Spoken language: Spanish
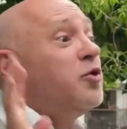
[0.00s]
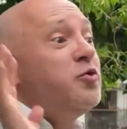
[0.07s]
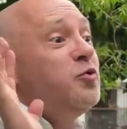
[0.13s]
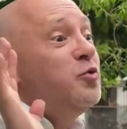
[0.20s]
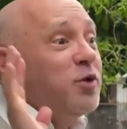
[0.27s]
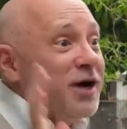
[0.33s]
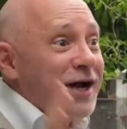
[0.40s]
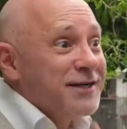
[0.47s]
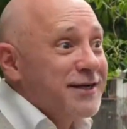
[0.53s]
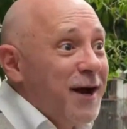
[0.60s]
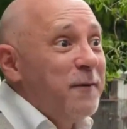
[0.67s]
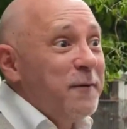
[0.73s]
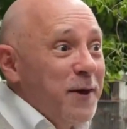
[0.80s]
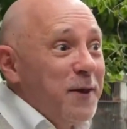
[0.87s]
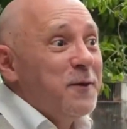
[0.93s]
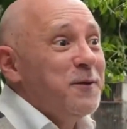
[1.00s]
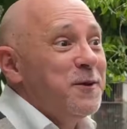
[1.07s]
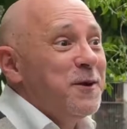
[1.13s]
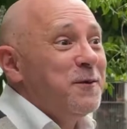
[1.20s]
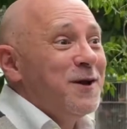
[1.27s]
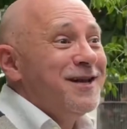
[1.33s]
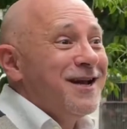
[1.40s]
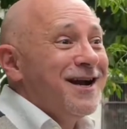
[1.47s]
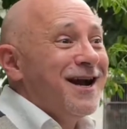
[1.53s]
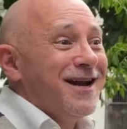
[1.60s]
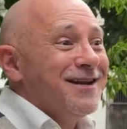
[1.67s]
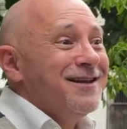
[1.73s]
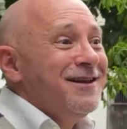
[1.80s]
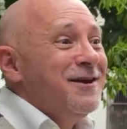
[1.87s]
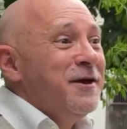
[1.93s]
nunca sabe a dónde va a
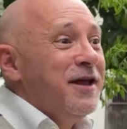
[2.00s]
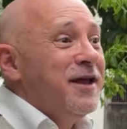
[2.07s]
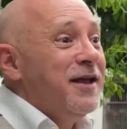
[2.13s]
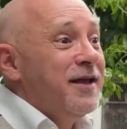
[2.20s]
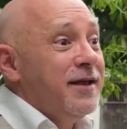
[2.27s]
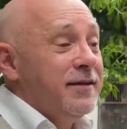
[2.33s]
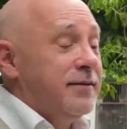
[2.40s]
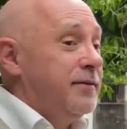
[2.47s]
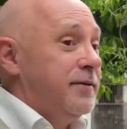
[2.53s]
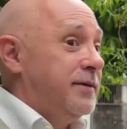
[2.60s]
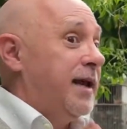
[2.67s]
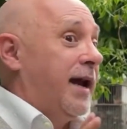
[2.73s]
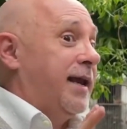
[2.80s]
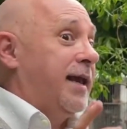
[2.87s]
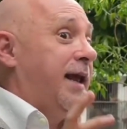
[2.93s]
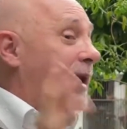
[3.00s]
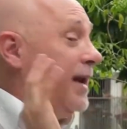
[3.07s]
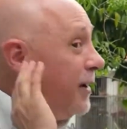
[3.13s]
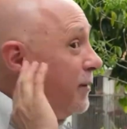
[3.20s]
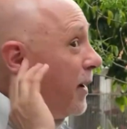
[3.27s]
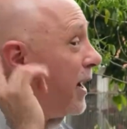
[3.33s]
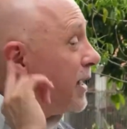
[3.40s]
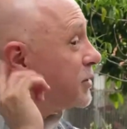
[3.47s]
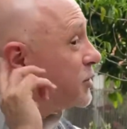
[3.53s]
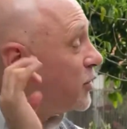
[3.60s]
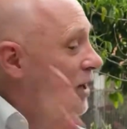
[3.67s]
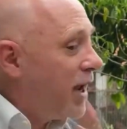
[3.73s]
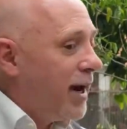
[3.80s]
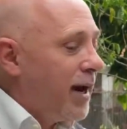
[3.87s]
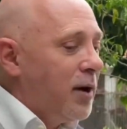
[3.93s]
llegar y, a quién le va a
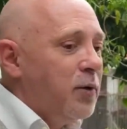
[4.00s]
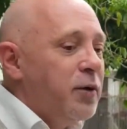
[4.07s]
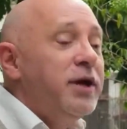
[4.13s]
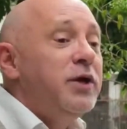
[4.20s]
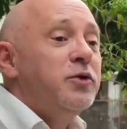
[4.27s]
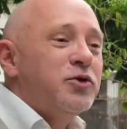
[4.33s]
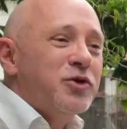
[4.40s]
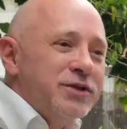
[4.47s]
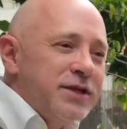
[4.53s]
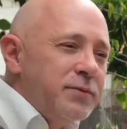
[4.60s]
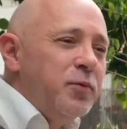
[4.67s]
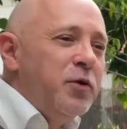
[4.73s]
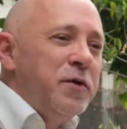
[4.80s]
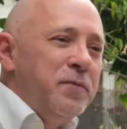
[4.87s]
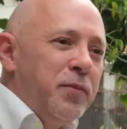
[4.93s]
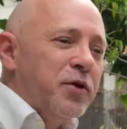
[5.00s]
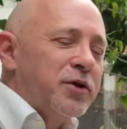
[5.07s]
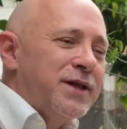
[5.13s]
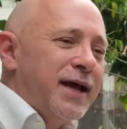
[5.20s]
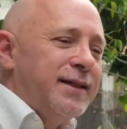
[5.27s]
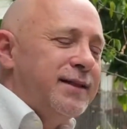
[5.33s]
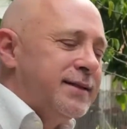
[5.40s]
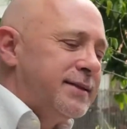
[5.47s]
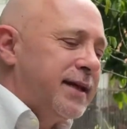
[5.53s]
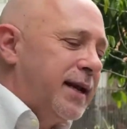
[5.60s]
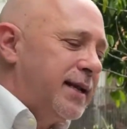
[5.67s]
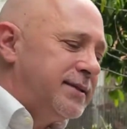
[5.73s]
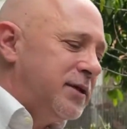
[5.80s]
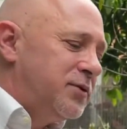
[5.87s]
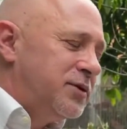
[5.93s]
sonar el oído. Entonces es muy importante
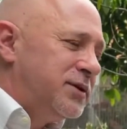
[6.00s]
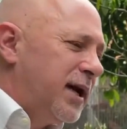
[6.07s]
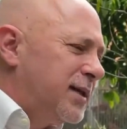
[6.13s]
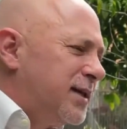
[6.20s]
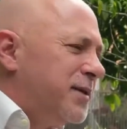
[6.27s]
estar haciendo esas